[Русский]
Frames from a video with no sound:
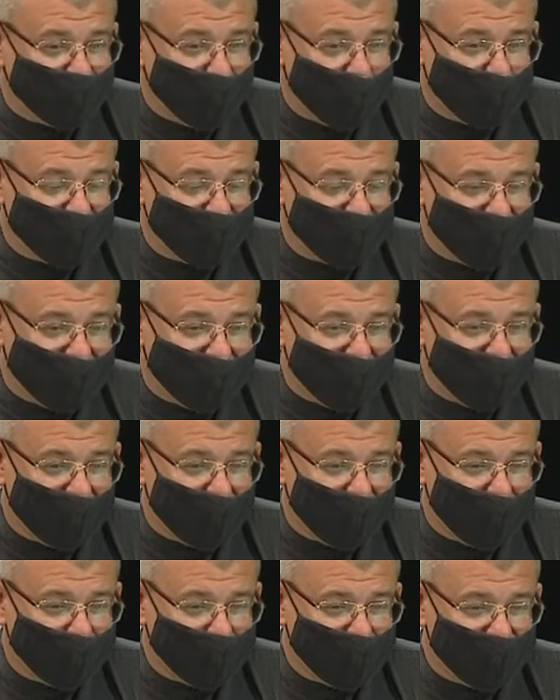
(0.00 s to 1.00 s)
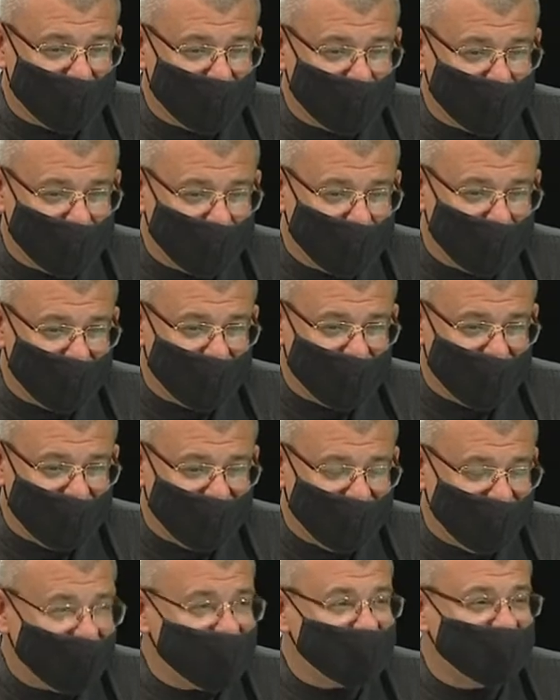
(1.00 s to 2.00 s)
можно очень
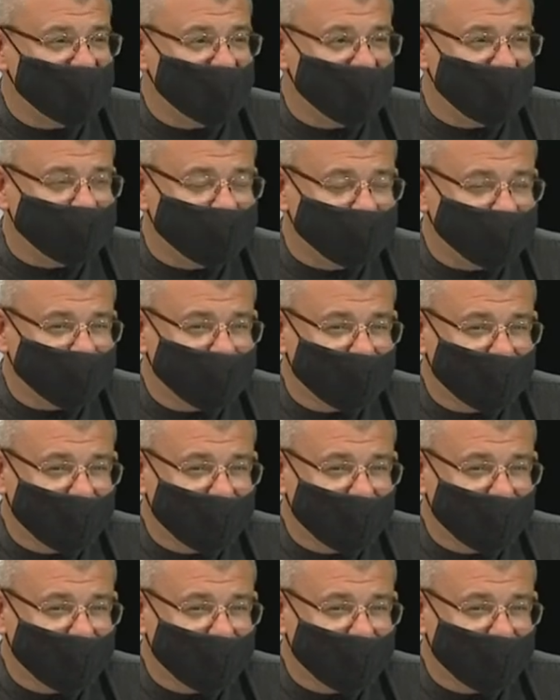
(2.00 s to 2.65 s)
многие вещи